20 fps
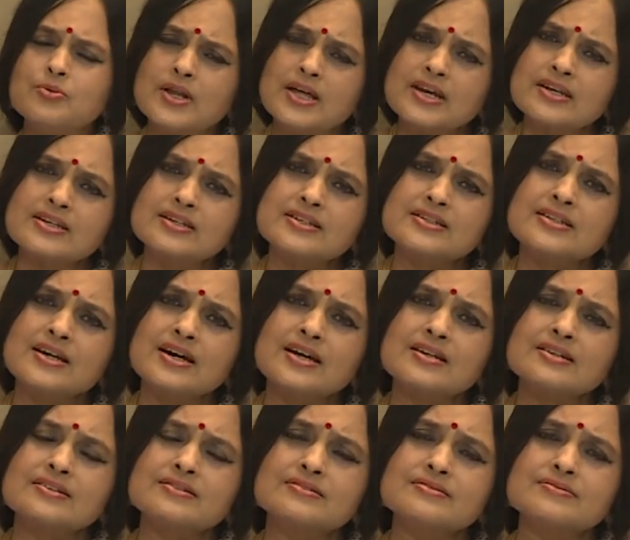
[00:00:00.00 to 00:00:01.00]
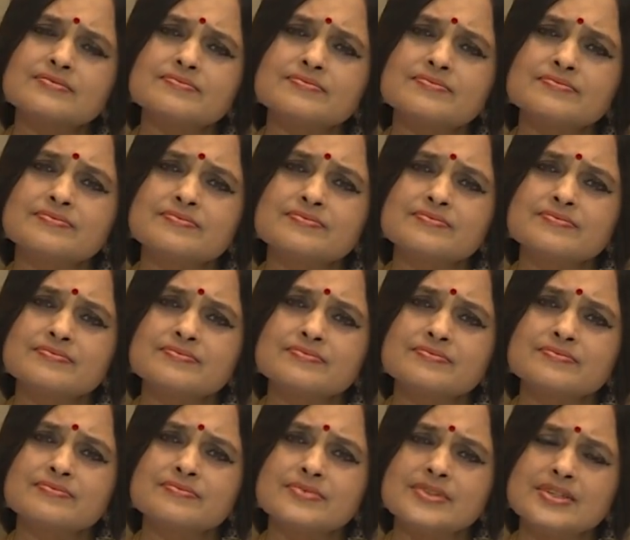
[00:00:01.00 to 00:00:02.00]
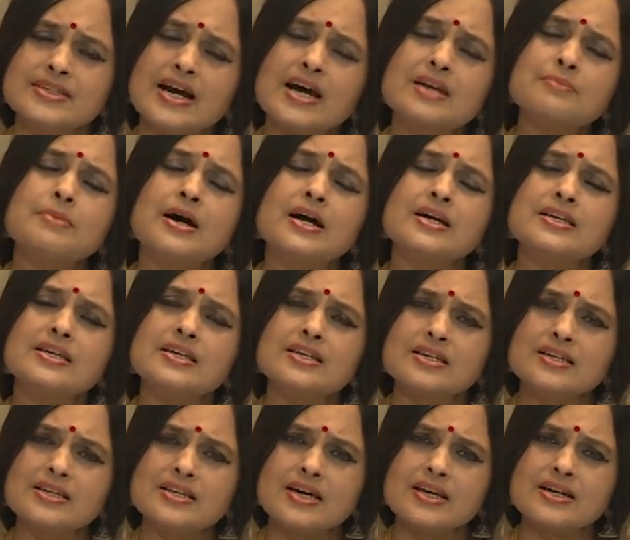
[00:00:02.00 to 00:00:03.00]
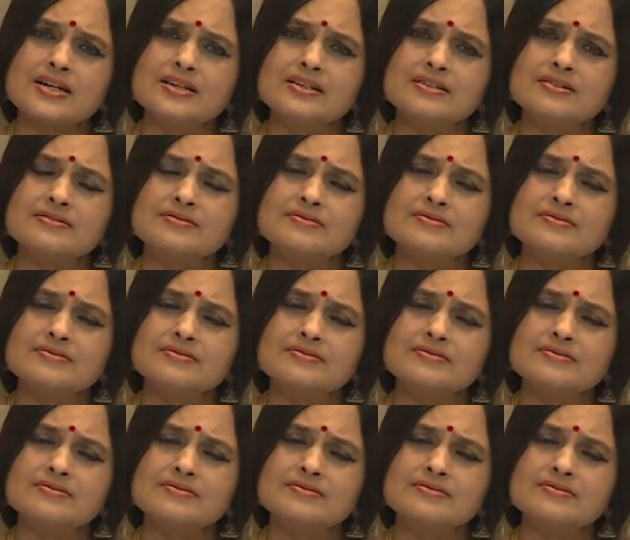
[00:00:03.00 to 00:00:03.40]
உலர் நின்றார் யார் பாக்கி இருக்கிறார்கள்